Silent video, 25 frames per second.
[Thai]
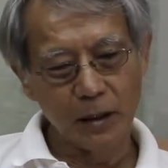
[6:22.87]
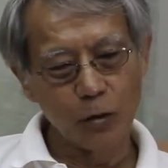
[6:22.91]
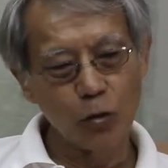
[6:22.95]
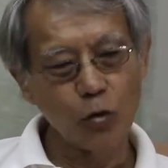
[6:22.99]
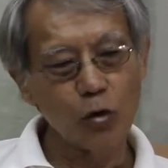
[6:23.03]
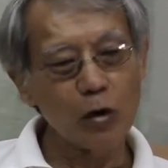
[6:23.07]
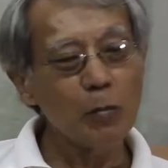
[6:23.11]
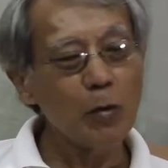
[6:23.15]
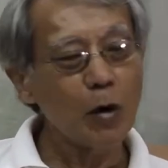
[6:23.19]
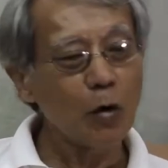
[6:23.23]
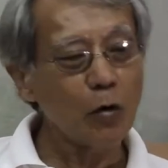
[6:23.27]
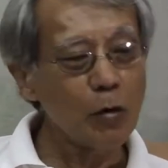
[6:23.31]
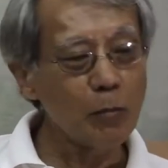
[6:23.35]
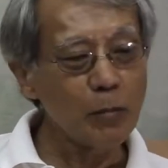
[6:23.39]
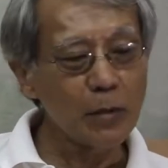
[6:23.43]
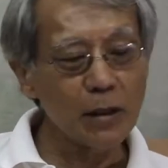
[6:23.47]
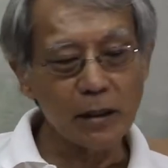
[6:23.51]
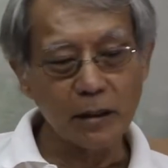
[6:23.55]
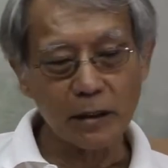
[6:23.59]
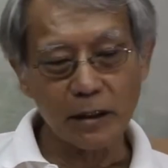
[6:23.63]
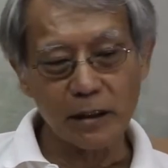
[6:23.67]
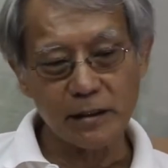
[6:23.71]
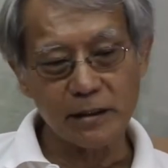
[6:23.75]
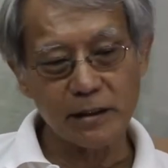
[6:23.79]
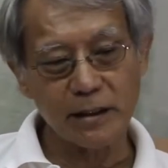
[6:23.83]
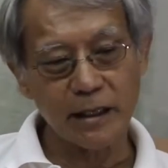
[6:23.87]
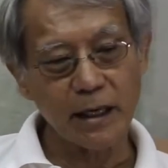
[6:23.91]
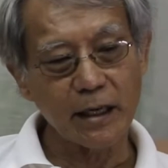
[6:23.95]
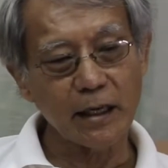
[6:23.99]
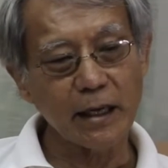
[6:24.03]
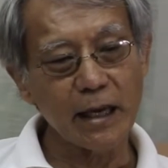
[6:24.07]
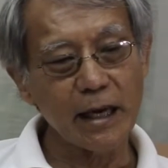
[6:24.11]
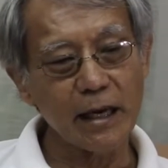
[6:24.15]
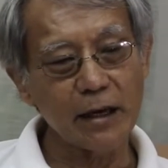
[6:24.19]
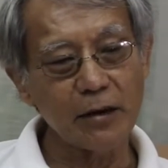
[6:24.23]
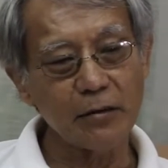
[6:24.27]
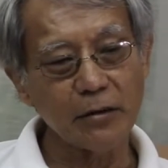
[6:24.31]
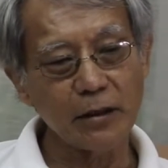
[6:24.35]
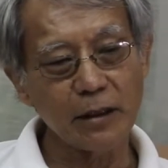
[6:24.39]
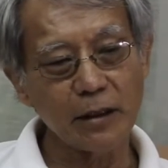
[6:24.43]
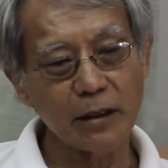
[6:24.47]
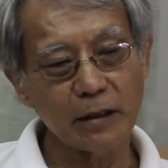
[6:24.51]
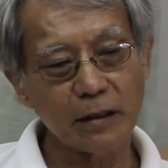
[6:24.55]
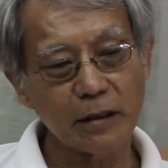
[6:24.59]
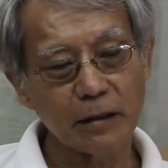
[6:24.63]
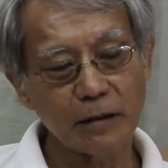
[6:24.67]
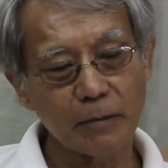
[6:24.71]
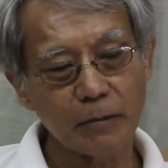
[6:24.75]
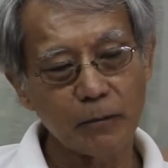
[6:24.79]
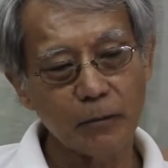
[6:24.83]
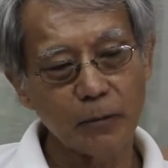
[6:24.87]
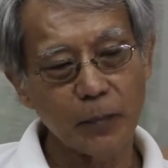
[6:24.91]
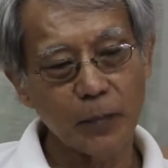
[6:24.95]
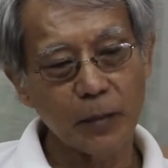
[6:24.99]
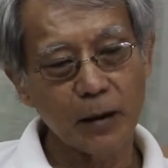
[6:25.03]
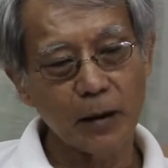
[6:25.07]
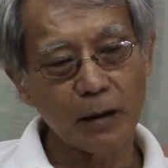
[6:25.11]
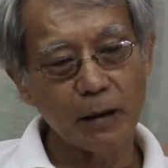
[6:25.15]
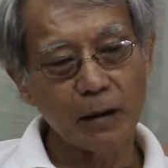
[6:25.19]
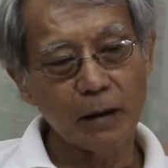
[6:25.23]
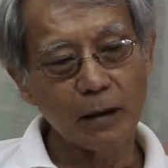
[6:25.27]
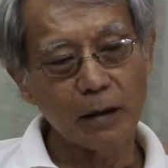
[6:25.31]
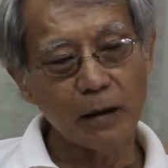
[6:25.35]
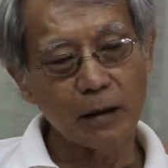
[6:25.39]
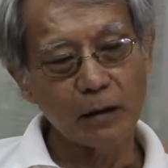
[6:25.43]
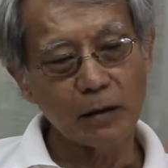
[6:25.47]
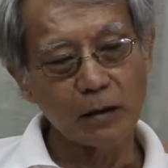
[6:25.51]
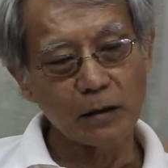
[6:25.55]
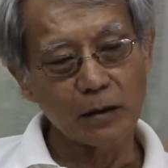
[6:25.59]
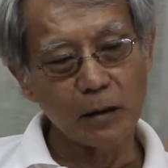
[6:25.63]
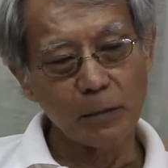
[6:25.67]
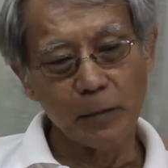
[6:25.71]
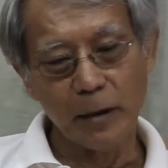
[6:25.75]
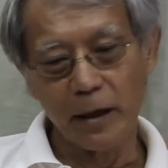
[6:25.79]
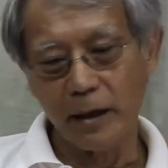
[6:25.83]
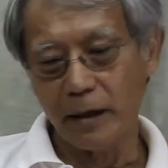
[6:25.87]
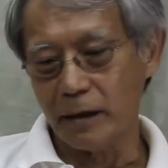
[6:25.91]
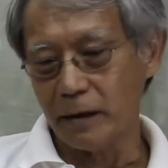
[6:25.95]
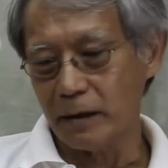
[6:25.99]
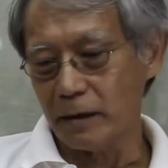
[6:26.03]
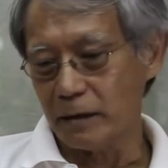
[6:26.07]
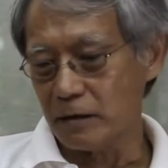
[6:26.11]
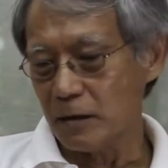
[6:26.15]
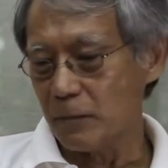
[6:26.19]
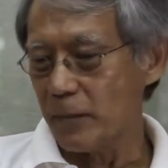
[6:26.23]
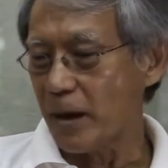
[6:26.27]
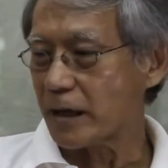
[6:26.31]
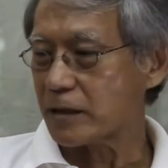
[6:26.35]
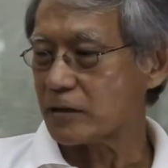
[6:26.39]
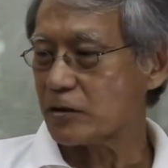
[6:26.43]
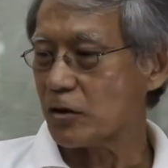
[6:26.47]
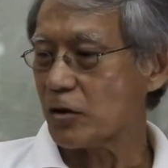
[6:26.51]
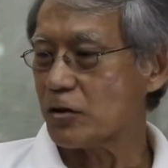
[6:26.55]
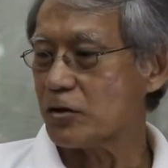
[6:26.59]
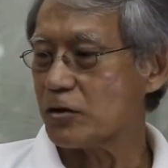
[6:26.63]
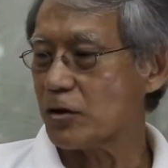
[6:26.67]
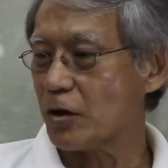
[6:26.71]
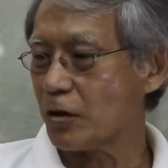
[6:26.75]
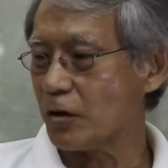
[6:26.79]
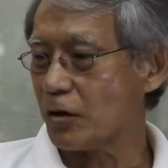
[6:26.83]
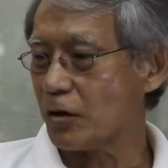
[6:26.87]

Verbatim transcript: ลุงก็บอกว่าเมื่อกเกษียณแล้วเนี่ยก็จะไปสมัครสส